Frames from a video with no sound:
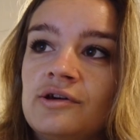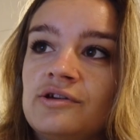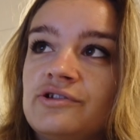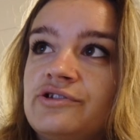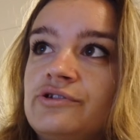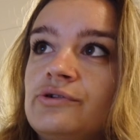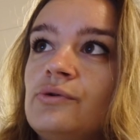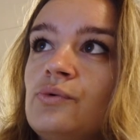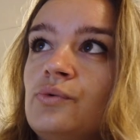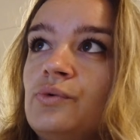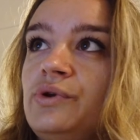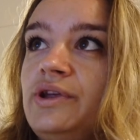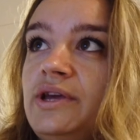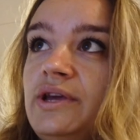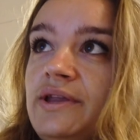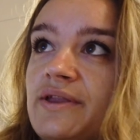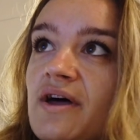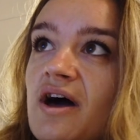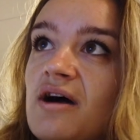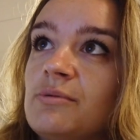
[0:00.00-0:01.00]
So,
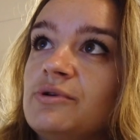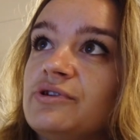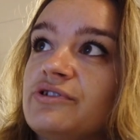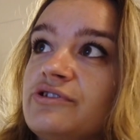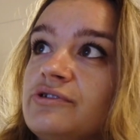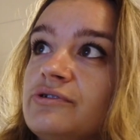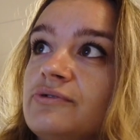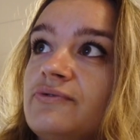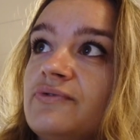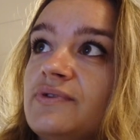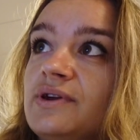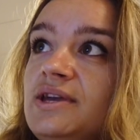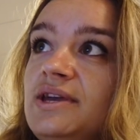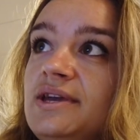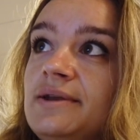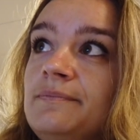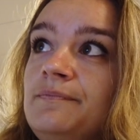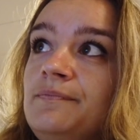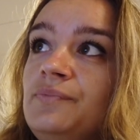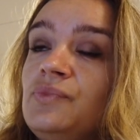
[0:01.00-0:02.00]
die Dame ist
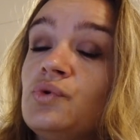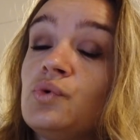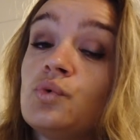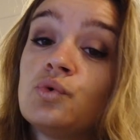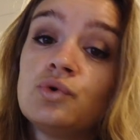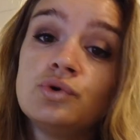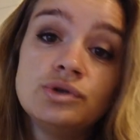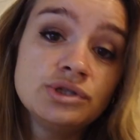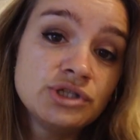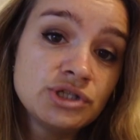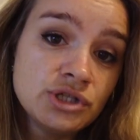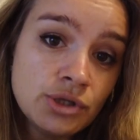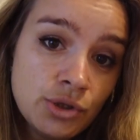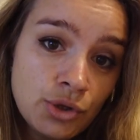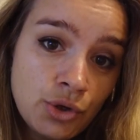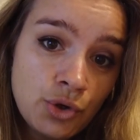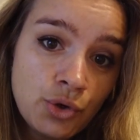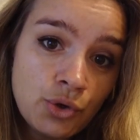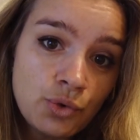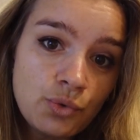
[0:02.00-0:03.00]
zufrieden und
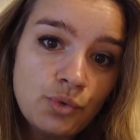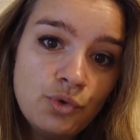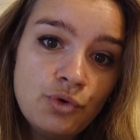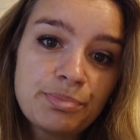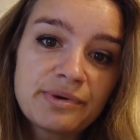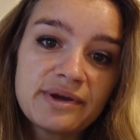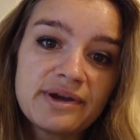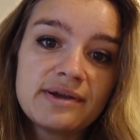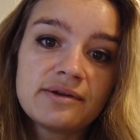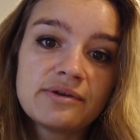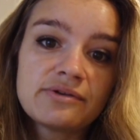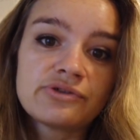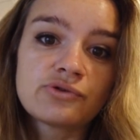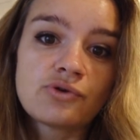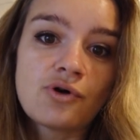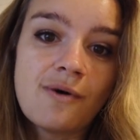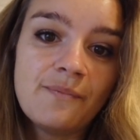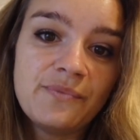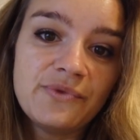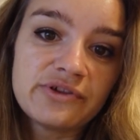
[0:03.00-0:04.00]
übrigens
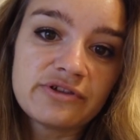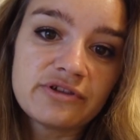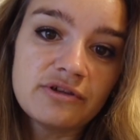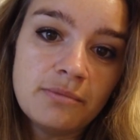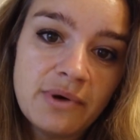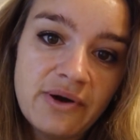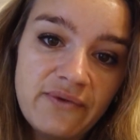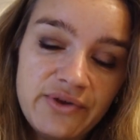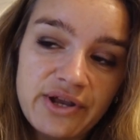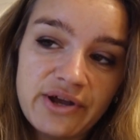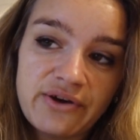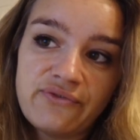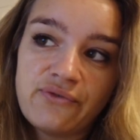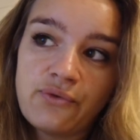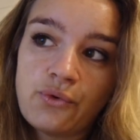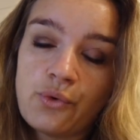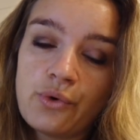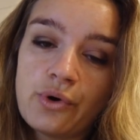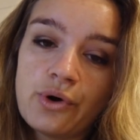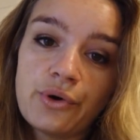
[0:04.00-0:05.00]
kommt es immer wieder
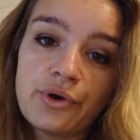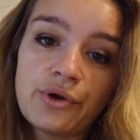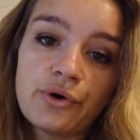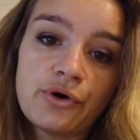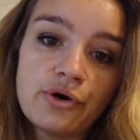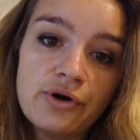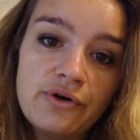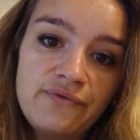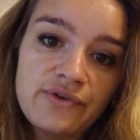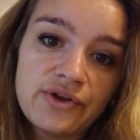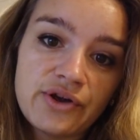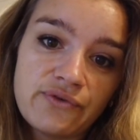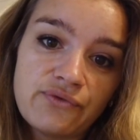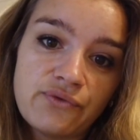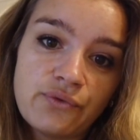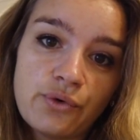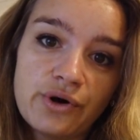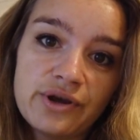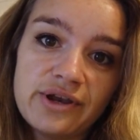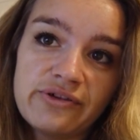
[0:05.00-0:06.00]
vor oder häufiger
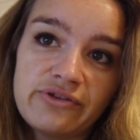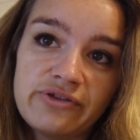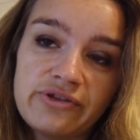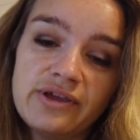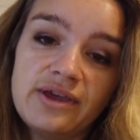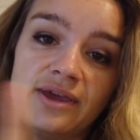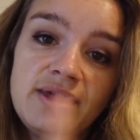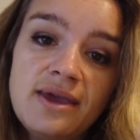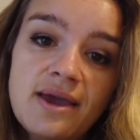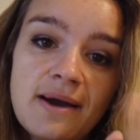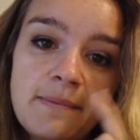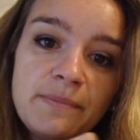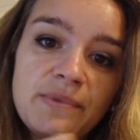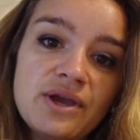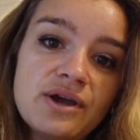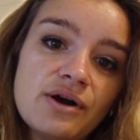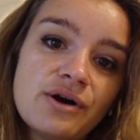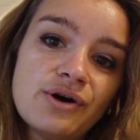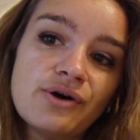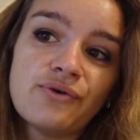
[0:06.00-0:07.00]
vor, dass ihr
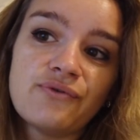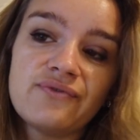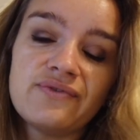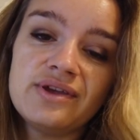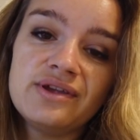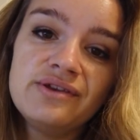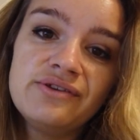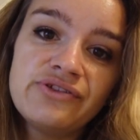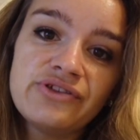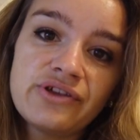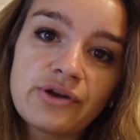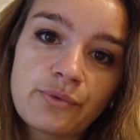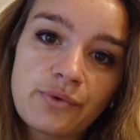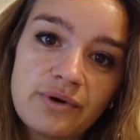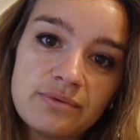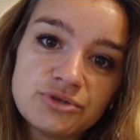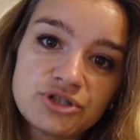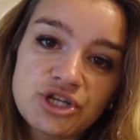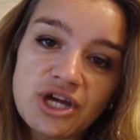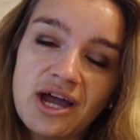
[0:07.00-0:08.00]
mir auf
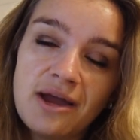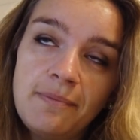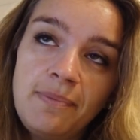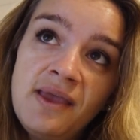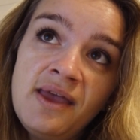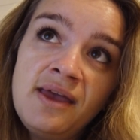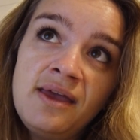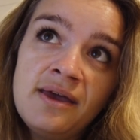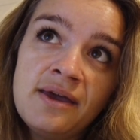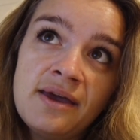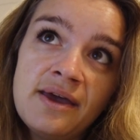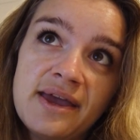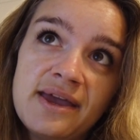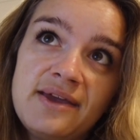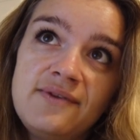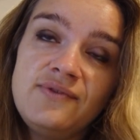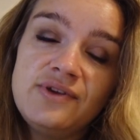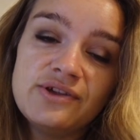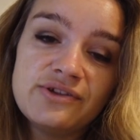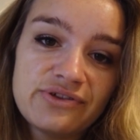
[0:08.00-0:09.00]
Instagram schreibt,
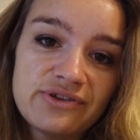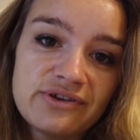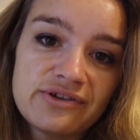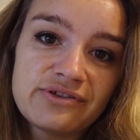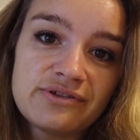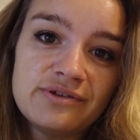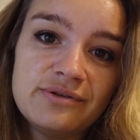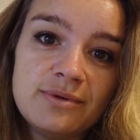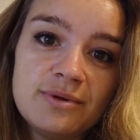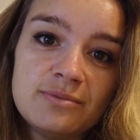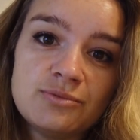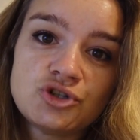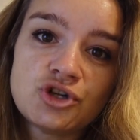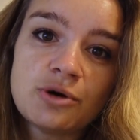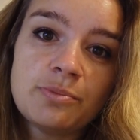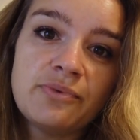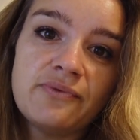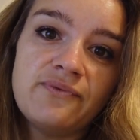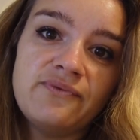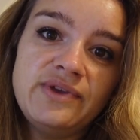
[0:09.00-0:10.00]
hey, wie ist das in dem
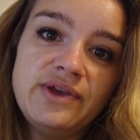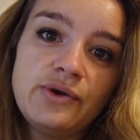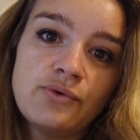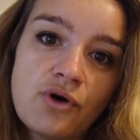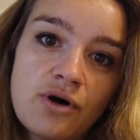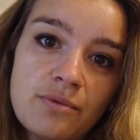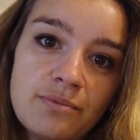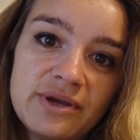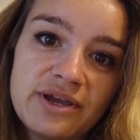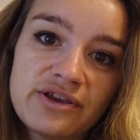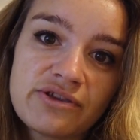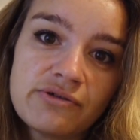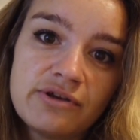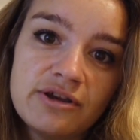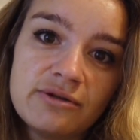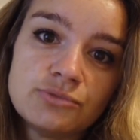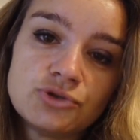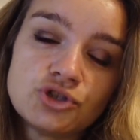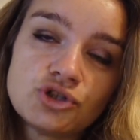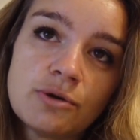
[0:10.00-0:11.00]
Job? Wie komme ich zu
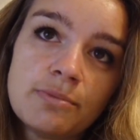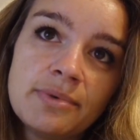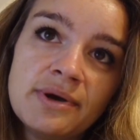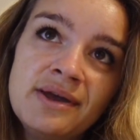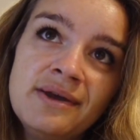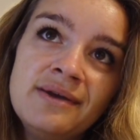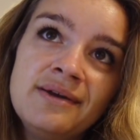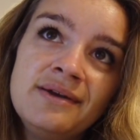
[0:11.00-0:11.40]
dem Job?